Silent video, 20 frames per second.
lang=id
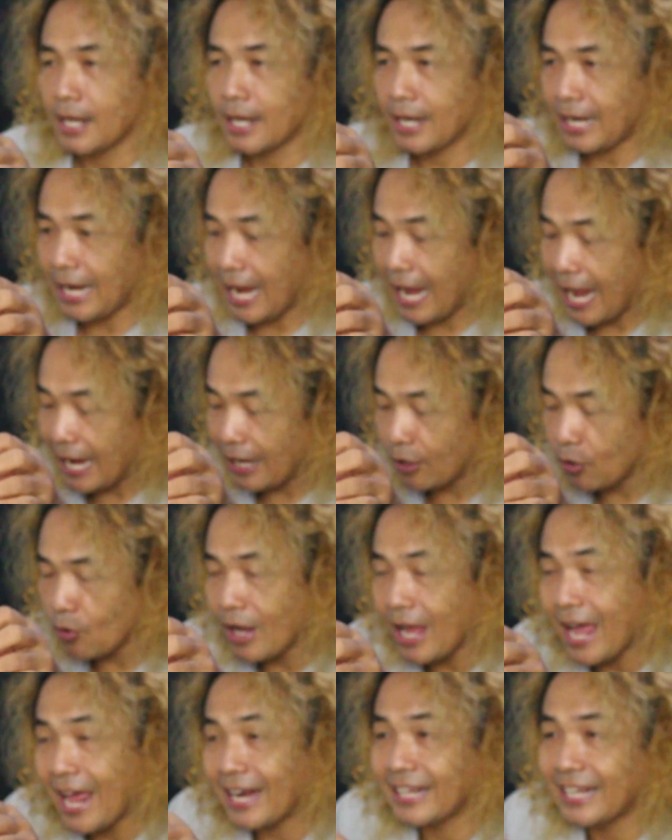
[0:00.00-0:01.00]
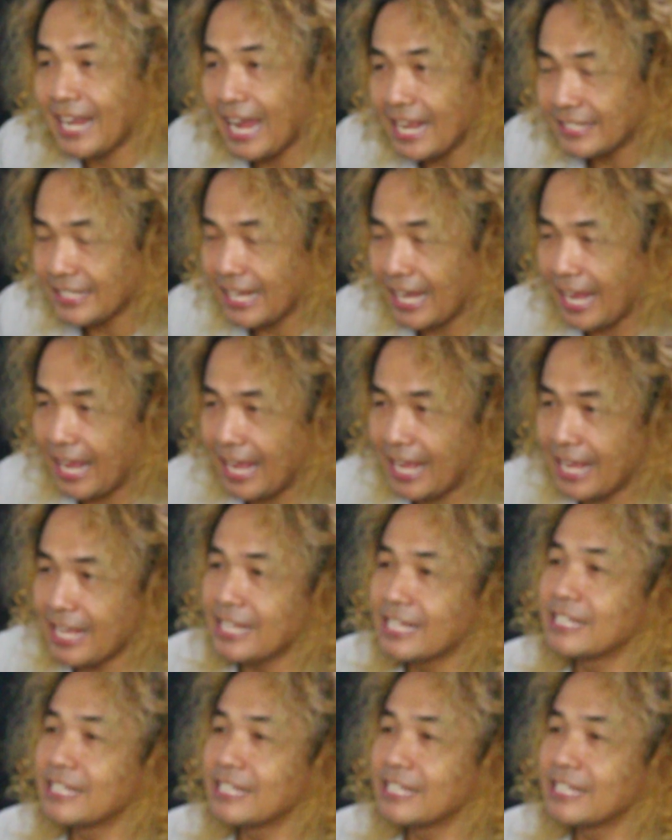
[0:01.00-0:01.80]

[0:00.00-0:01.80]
kalau harganya